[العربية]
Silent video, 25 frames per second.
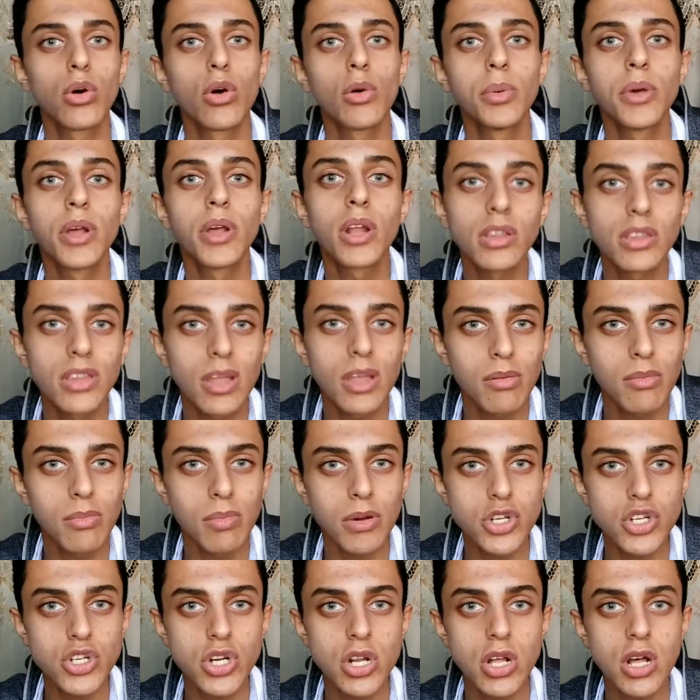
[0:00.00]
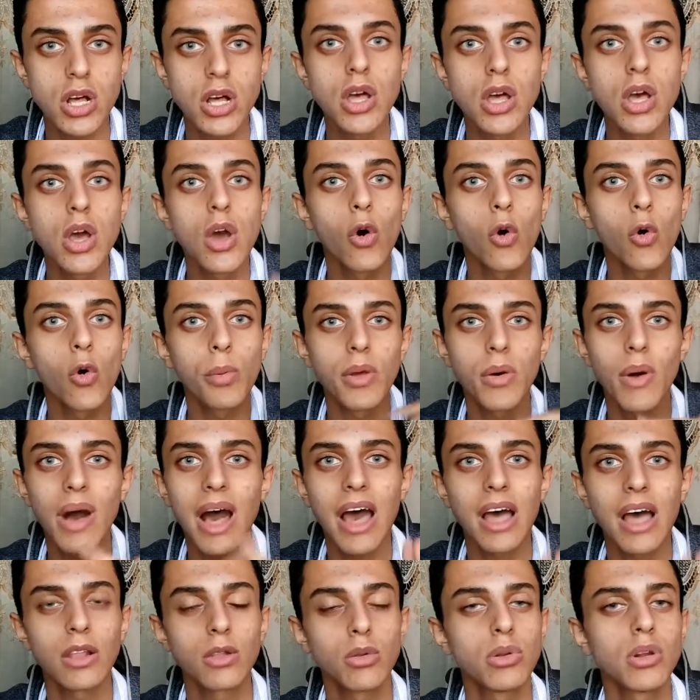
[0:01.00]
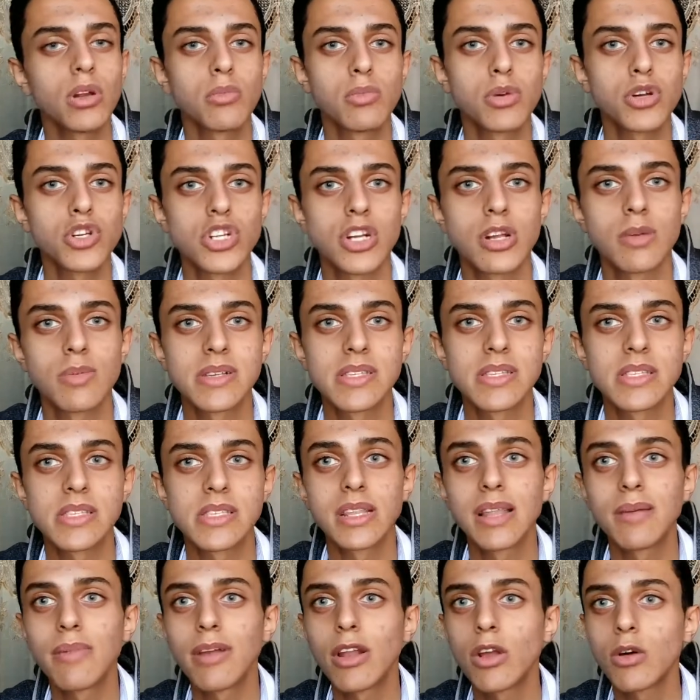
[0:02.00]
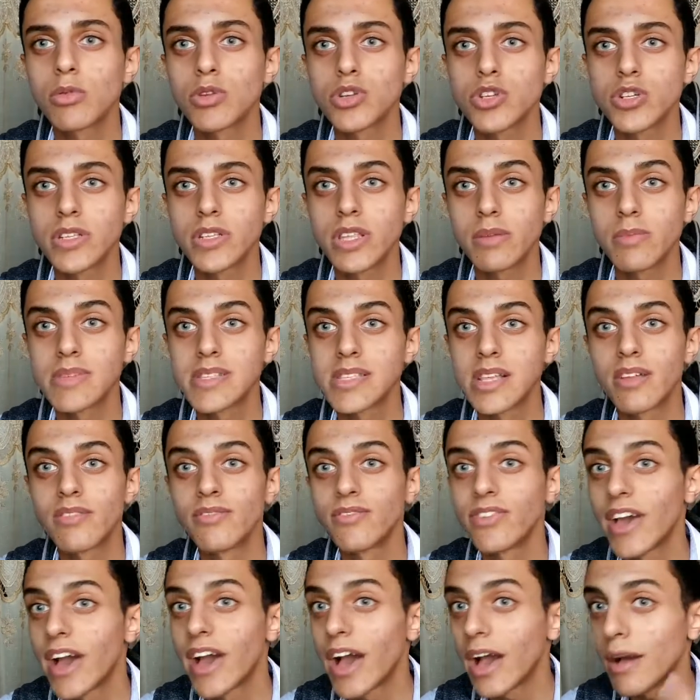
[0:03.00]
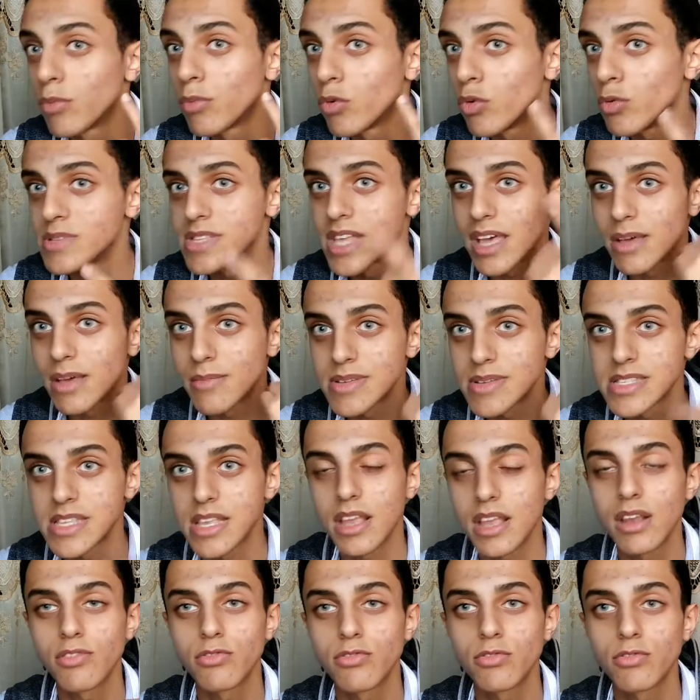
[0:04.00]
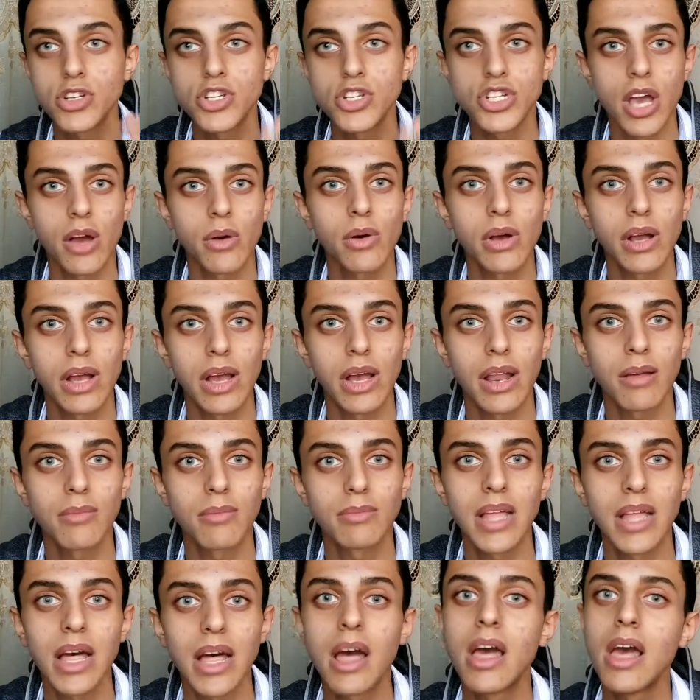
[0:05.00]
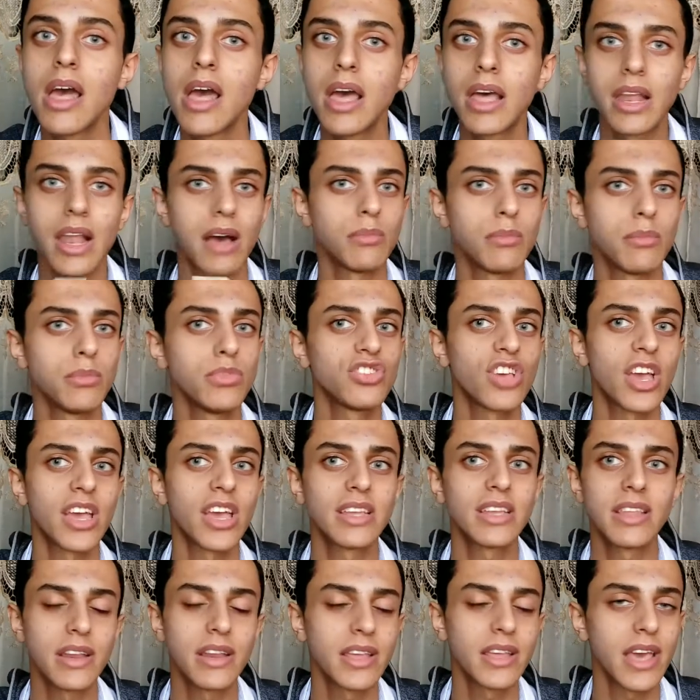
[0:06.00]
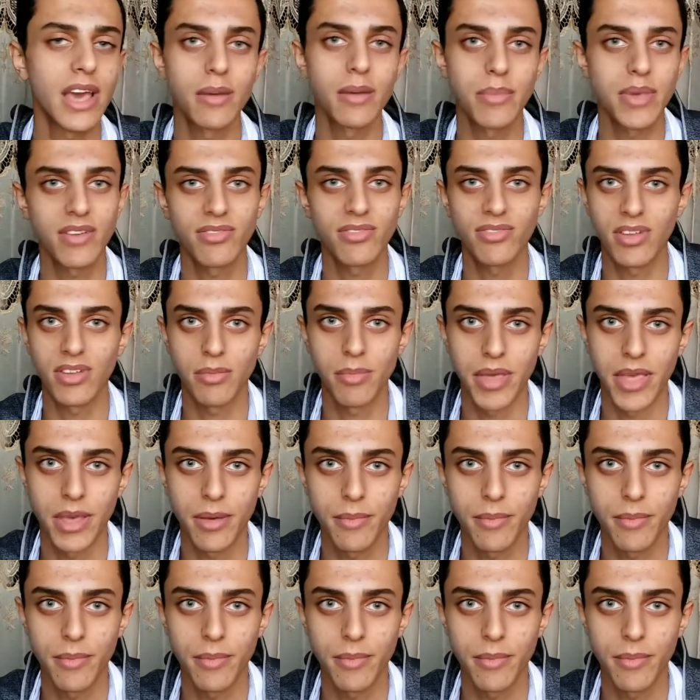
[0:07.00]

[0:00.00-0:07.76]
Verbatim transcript: ان هو بيرطب البشره وبيوحد لون البشره بس انما لو بشرتك مثلا فيها حبوب زي مثلا اللي في وشي او الكلام ده لا مش هيداريها 100%